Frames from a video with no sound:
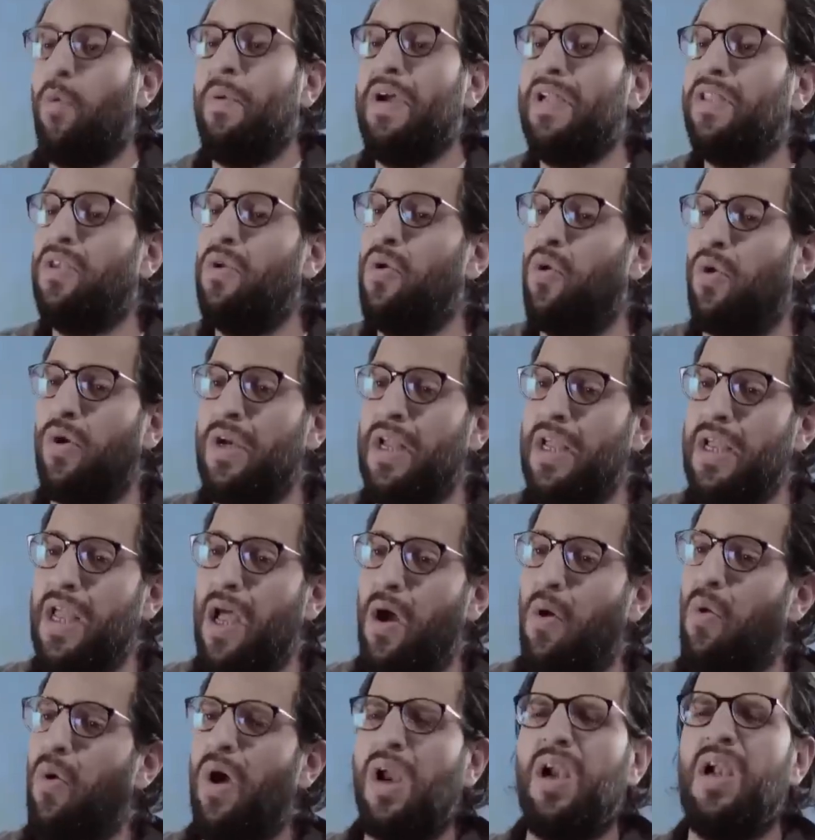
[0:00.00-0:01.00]
وبقيه
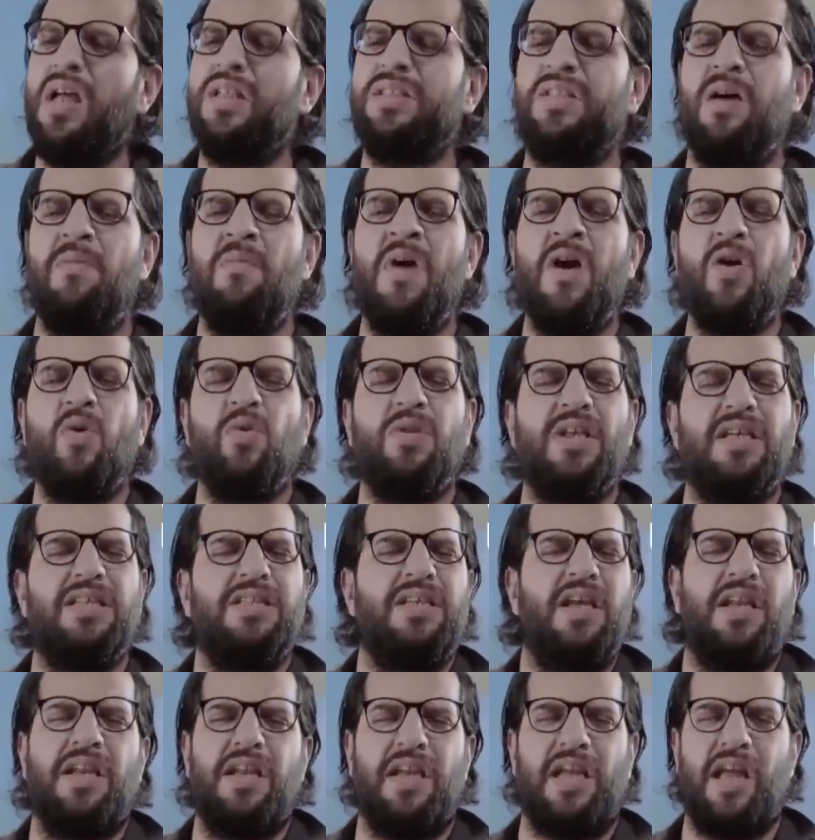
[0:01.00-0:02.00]
الاغنيه والله سماره ده
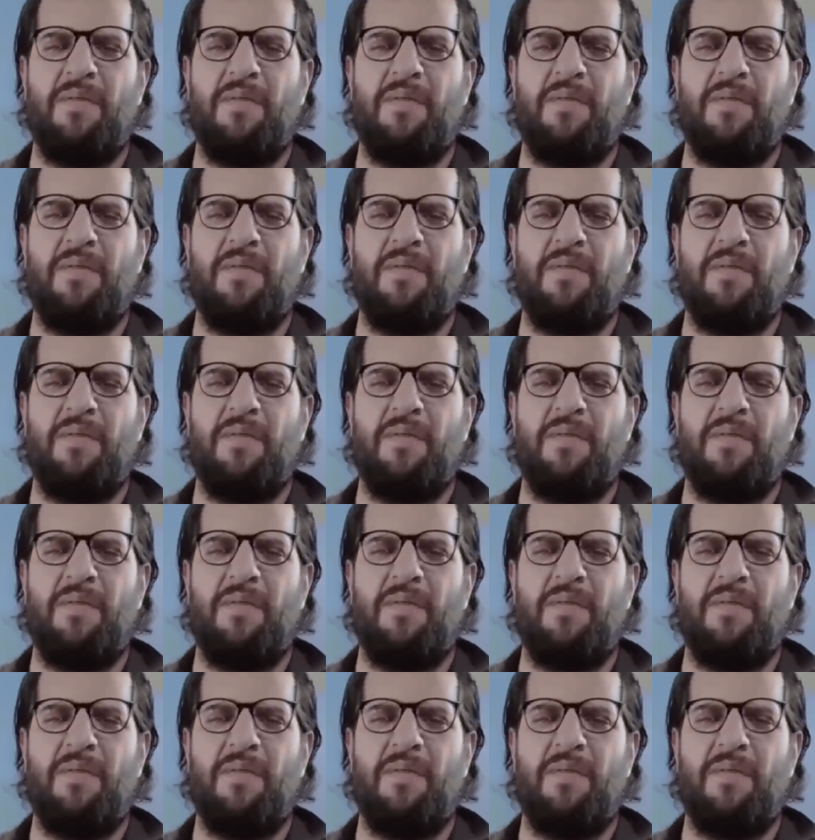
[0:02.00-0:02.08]
سر